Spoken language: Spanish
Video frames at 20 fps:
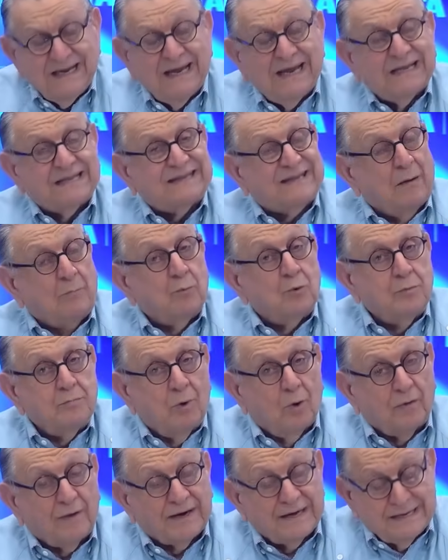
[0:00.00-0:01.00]
está muy
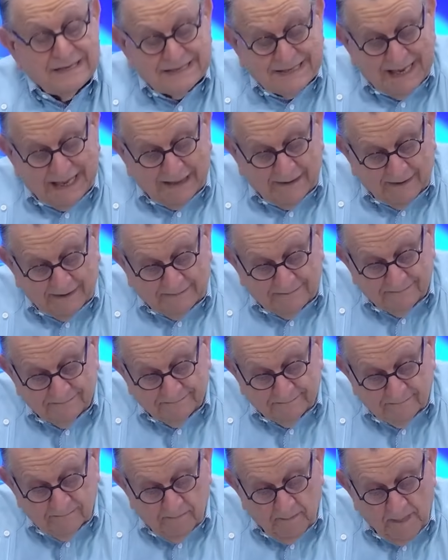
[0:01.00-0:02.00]
modernizada
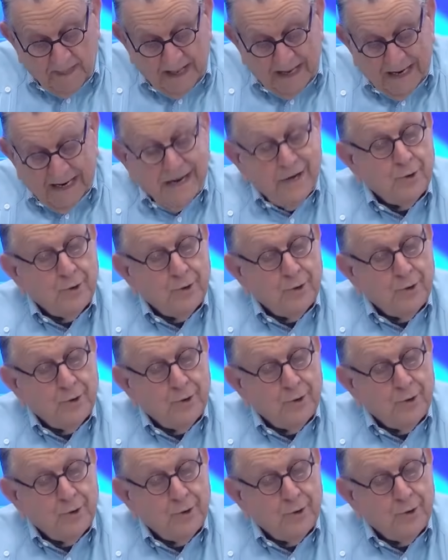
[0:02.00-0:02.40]
y